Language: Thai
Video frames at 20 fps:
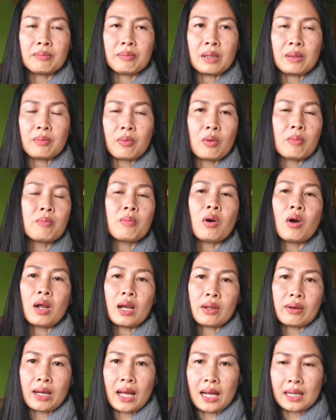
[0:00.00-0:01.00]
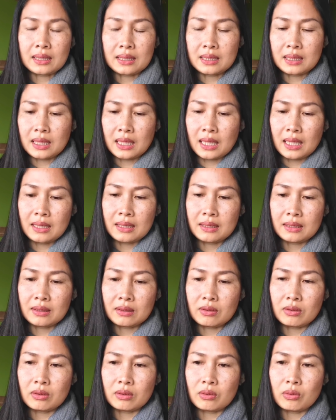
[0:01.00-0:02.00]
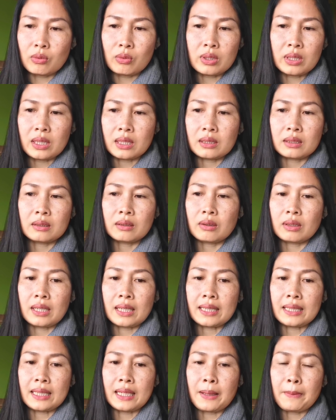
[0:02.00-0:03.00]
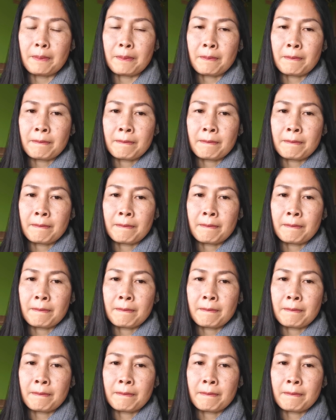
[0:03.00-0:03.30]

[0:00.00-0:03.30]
ไปพบหมอแล้วครั้งนึงนะคะก็คุยกันอะไรเงี้ย